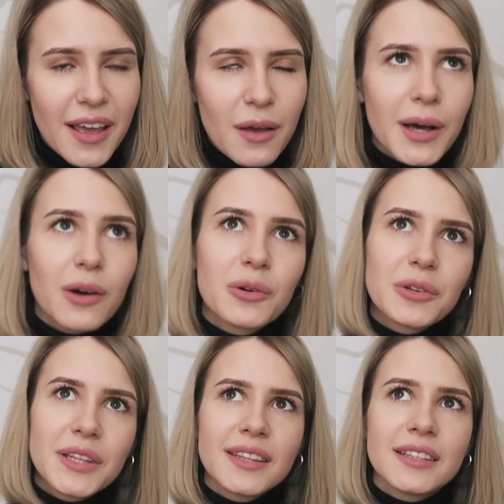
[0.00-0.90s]
まあ、
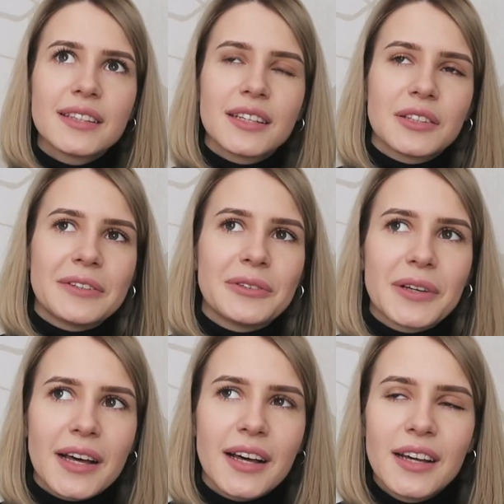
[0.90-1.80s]
怠っていたという
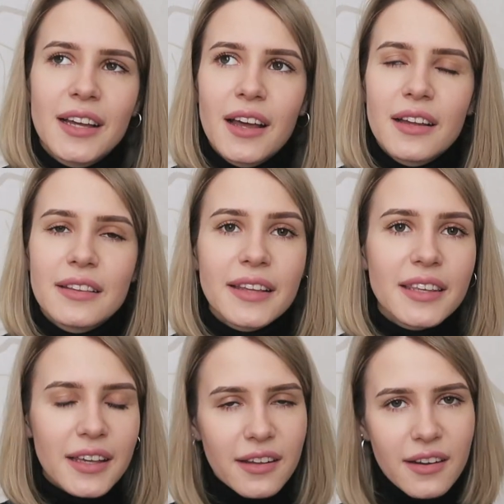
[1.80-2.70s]
か
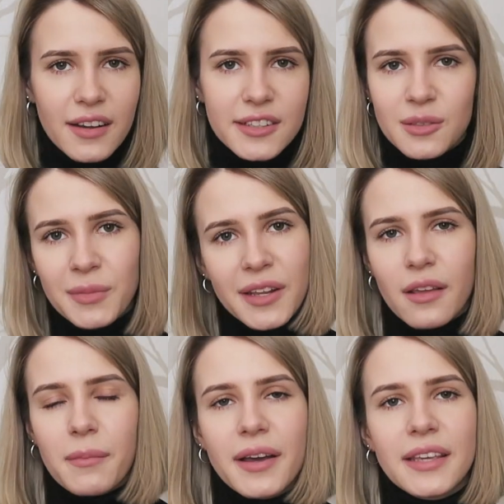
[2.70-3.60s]
何から始めれ
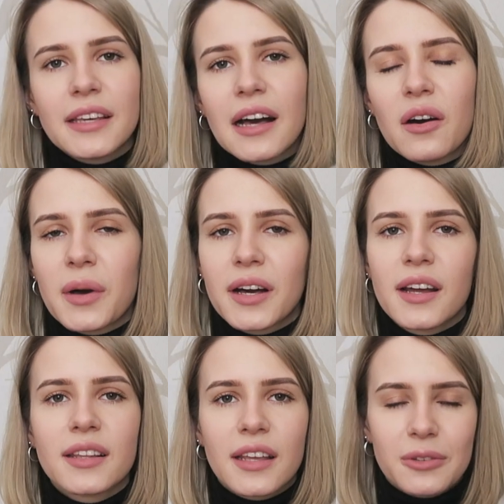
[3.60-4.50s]
ばいいか分か
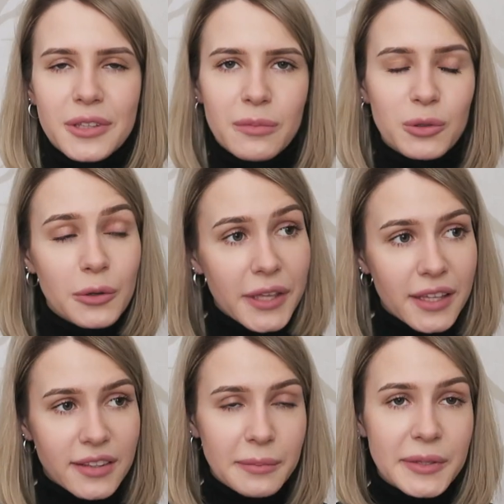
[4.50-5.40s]
らなくてもどうやっ
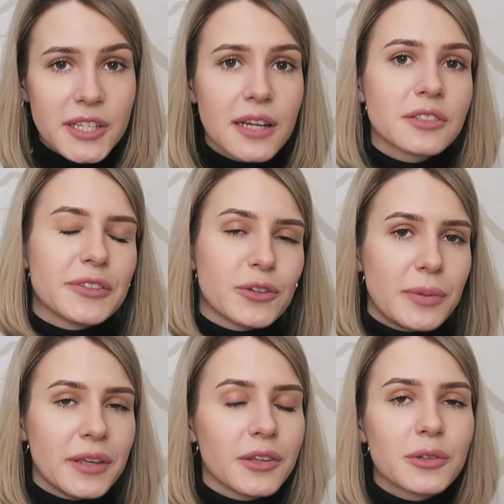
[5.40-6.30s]
てピッチアクセントを
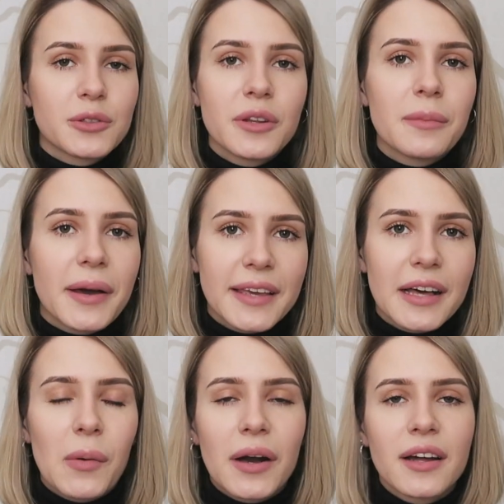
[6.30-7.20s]
勉強すればいい
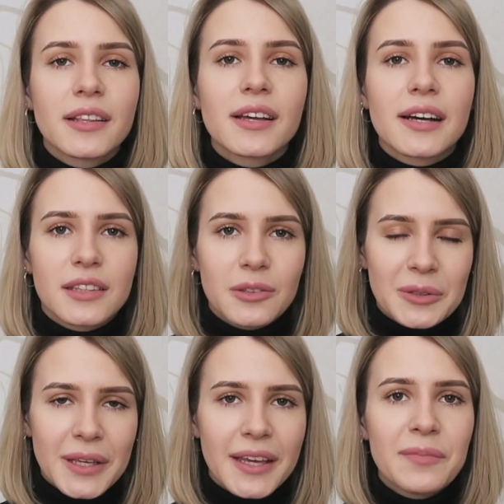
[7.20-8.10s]
か分からなかったの
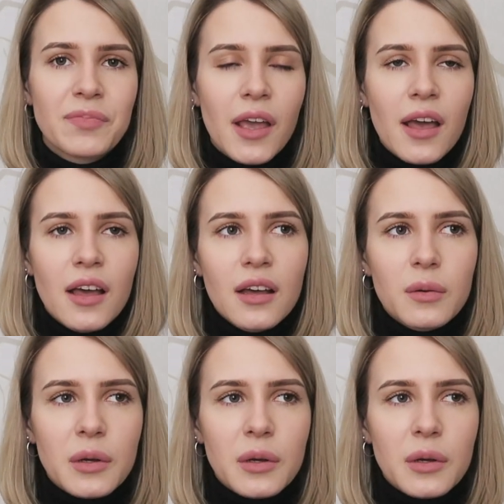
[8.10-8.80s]
でま